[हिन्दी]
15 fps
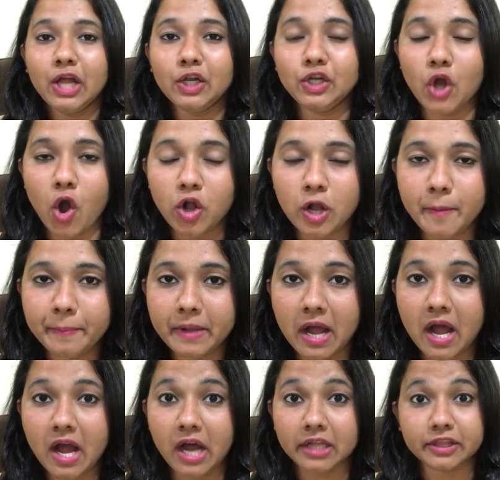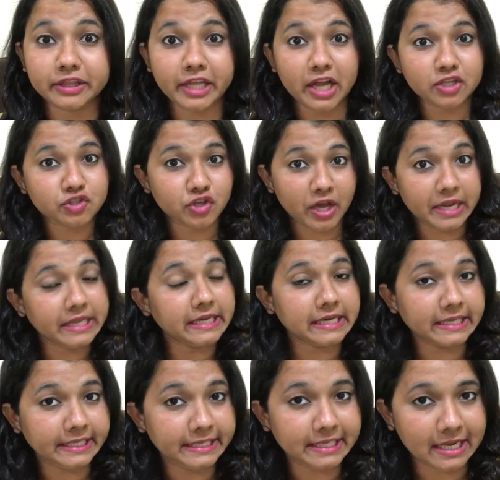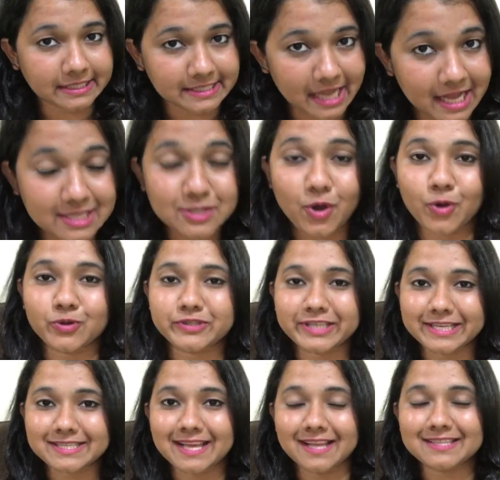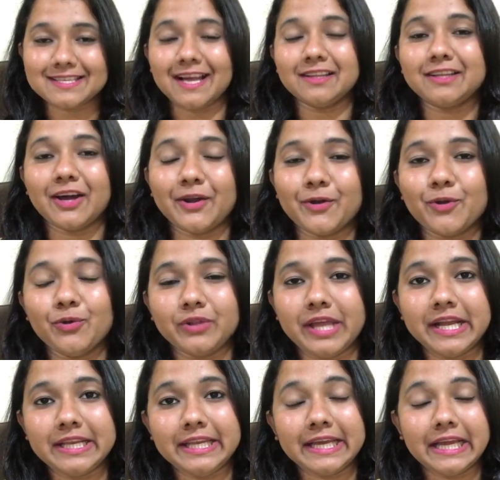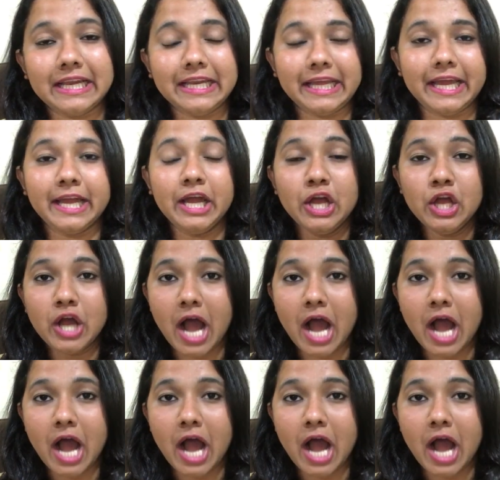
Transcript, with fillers: लॉकअप का अत्याचारी अरीना टास्क और उसी के साथ साथ करण को देखने के लिए